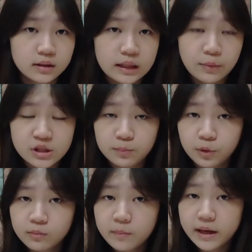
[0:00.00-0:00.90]
Temujin
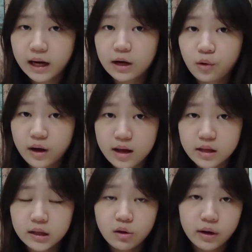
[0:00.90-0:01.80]
pun membiarkan Ongkan
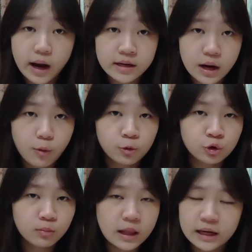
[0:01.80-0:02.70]
dan keluarganya
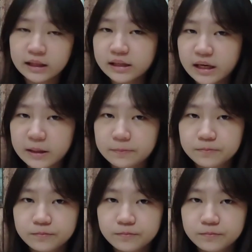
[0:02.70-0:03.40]
untuk melarikan diri.